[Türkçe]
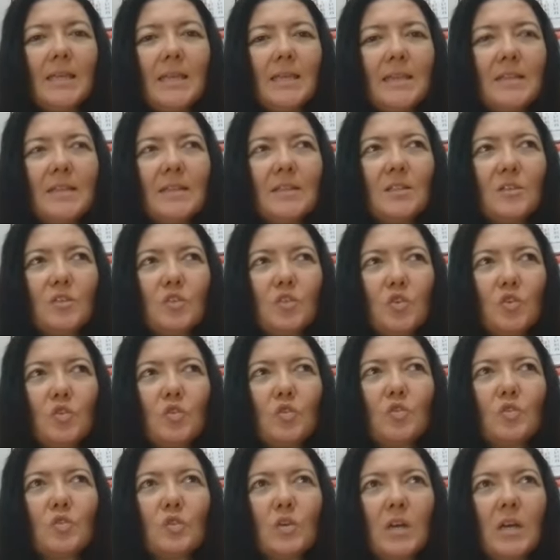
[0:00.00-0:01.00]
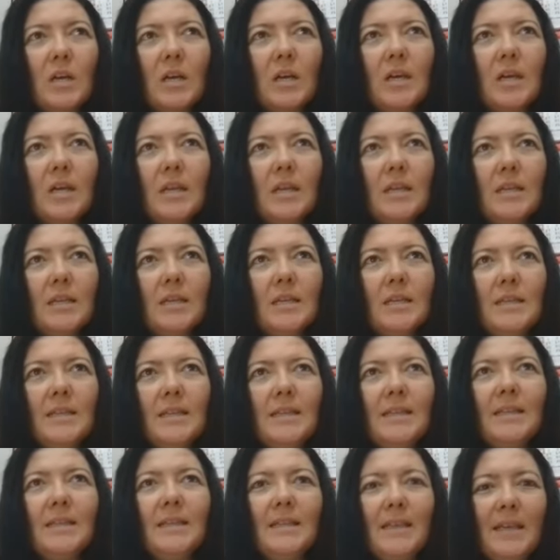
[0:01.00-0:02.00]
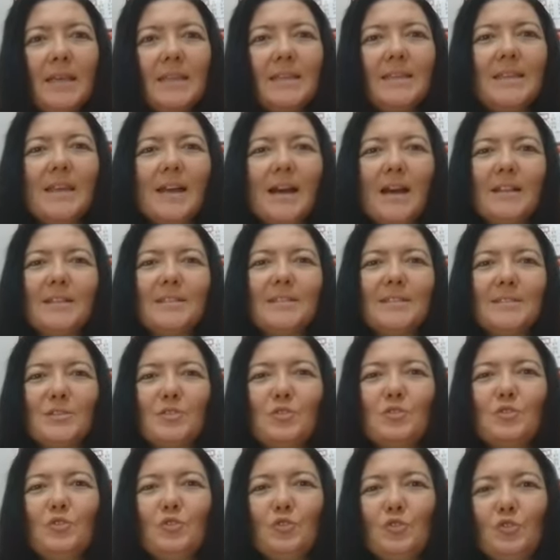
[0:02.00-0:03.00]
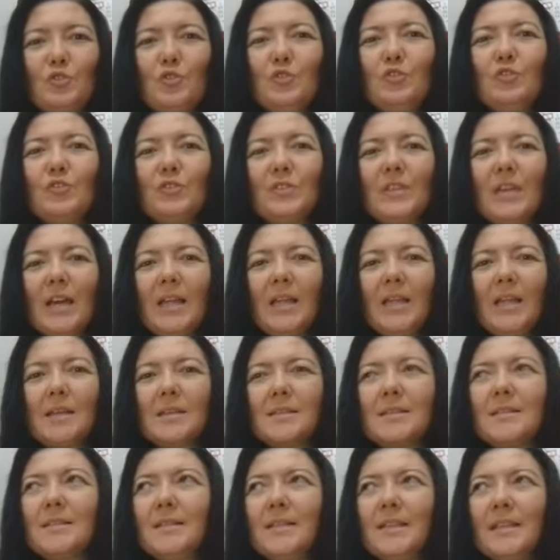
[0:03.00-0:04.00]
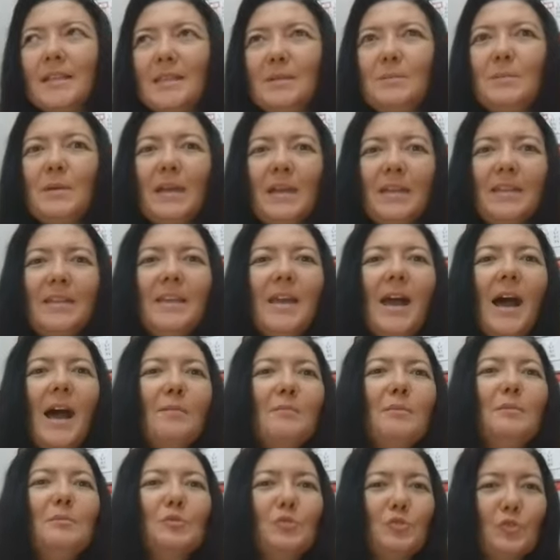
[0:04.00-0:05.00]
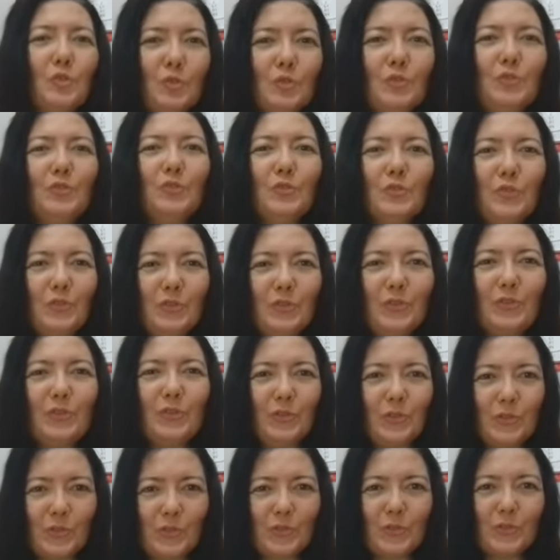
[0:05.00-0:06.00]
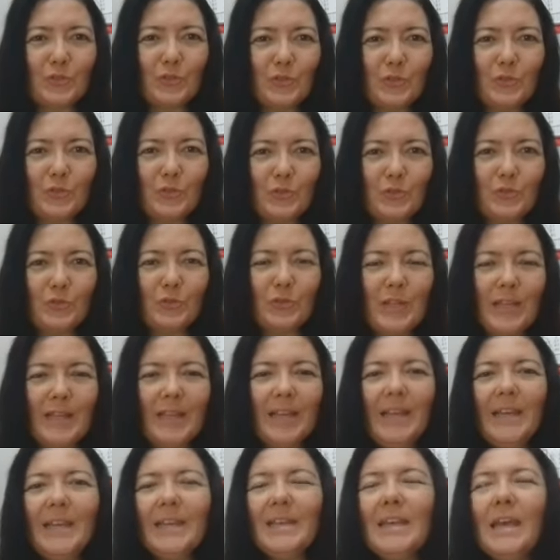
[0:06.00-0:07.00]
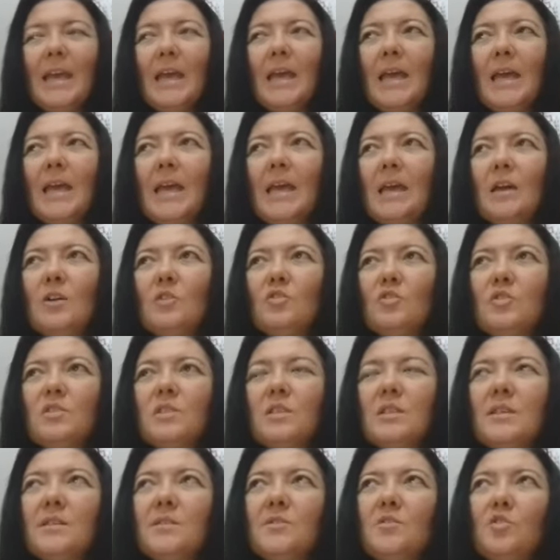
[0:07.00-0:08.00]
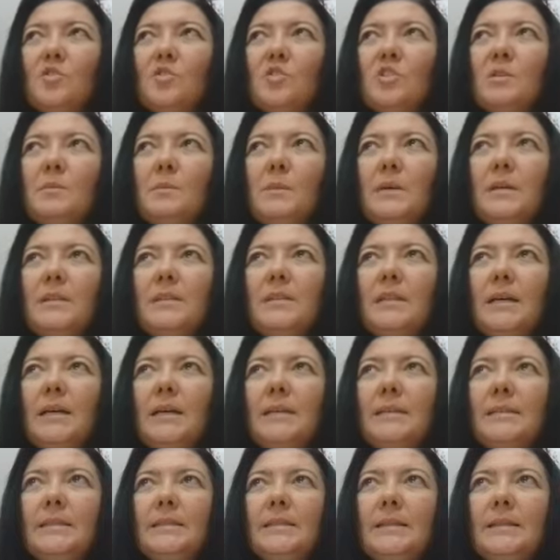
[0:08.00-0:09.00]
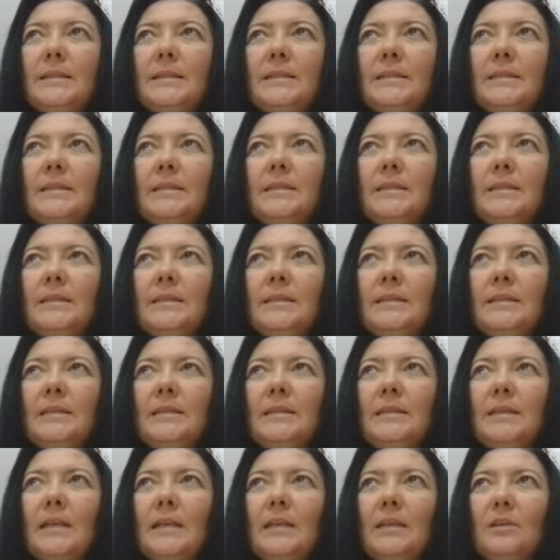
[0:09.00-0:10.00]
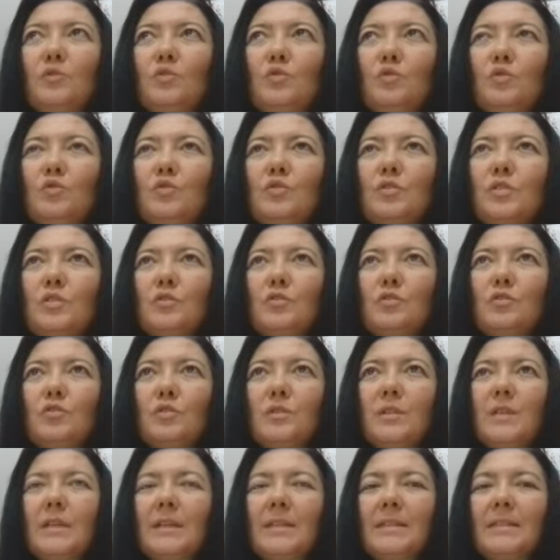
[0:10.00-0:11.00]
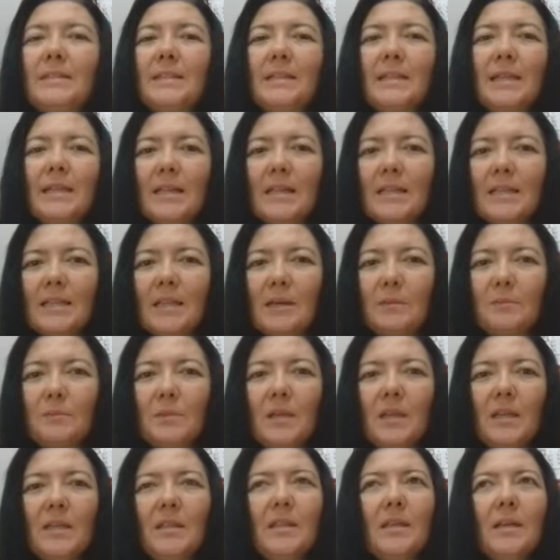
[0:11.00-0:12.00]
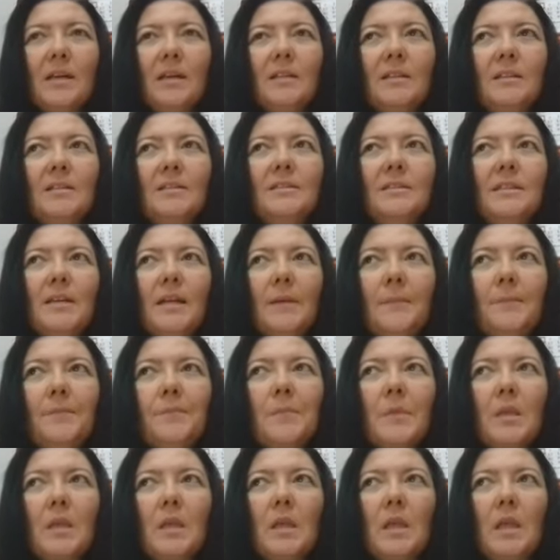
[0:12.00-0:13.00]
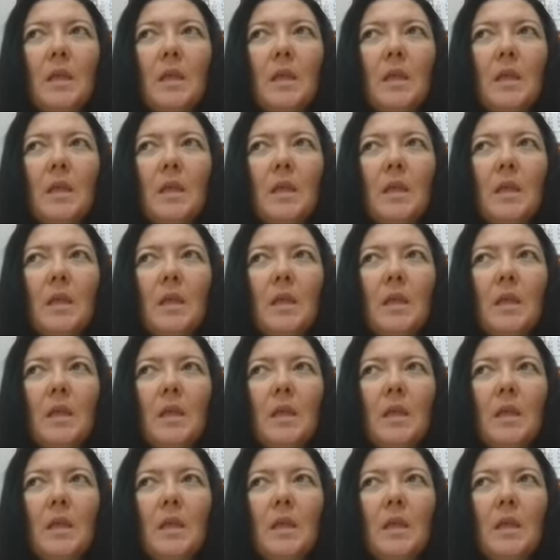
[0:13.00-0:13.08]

e, çok e, iyi hediye aldığınızı düşünürken aslında iyi bir hediye almamış olduğunuzu görüyorsunuz üzülerek. O yüzden son zamanlarda e, hani gerek duygusal olsun gerekse genel anlamda hediye alırken